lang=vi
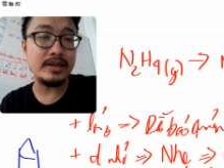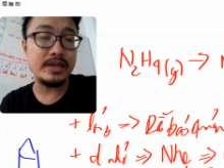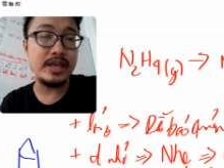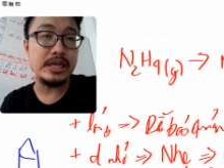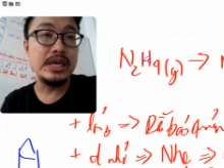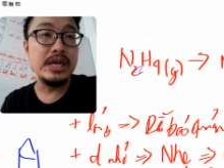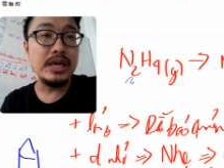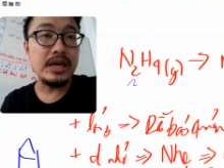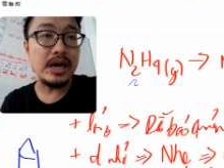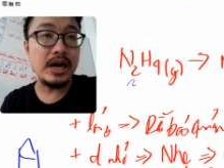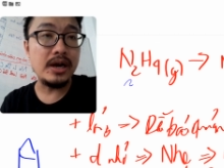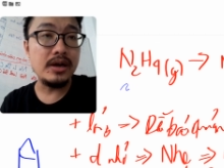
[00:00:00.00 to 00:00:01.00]
cái gì
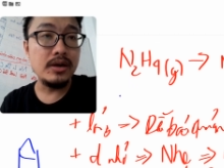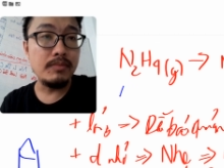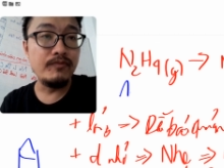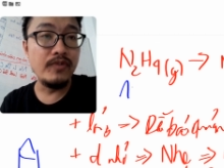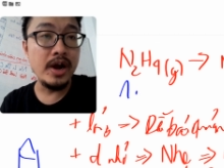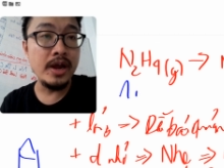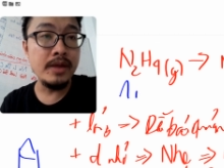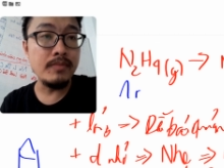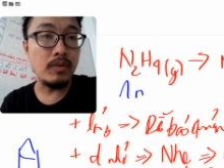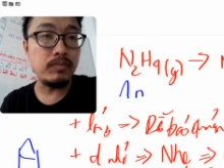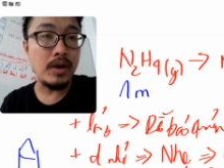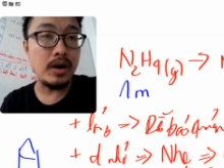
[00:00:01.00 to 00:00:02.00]
à, với
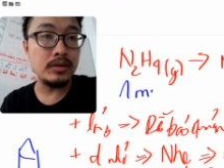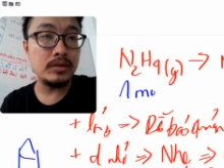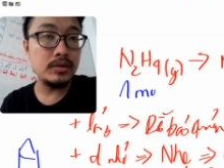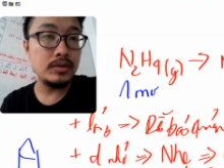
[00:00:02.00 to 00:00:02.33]
một mol